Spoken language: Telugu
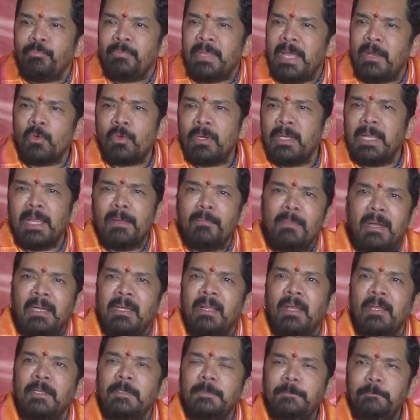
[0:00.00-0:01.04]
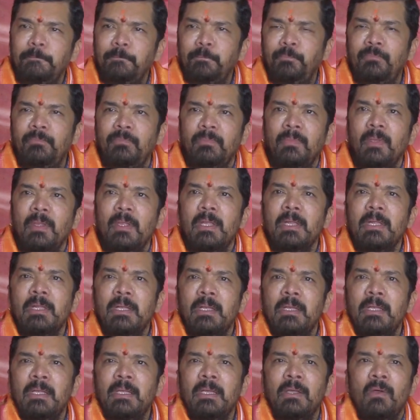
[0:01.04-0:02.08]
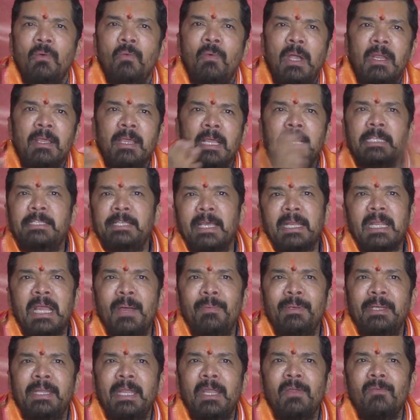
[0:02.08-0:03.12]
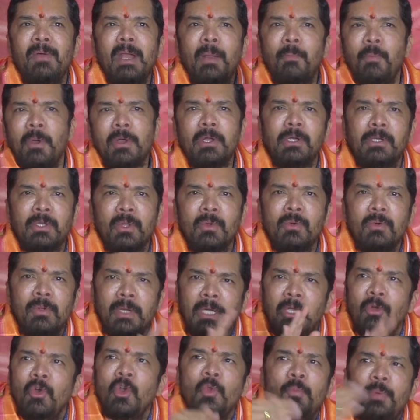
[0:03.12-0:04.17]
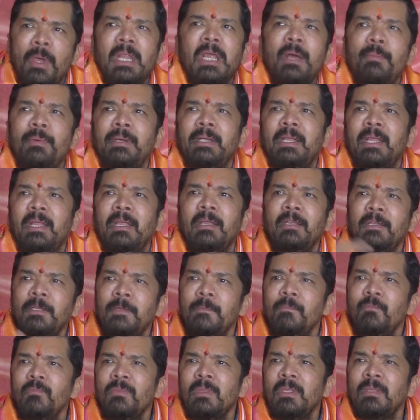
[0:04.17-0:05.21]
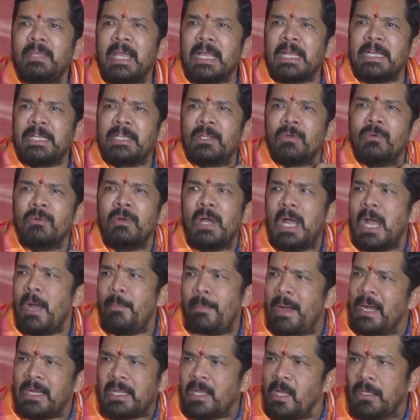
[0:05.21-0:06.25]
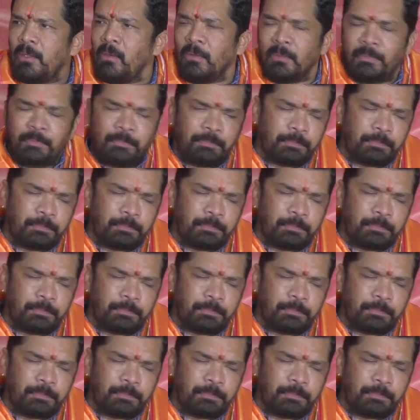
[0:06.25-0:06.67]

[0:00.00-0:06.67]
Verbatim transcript: నన్ను ఒకటే మాట వాళ్ళు గెలిచారు కాబట్టి వాళ్ళని పొగట్టం వీళ్ళు ఓడిపోయారు కాబట్టి తెగట్టం ఆ మాట కాదు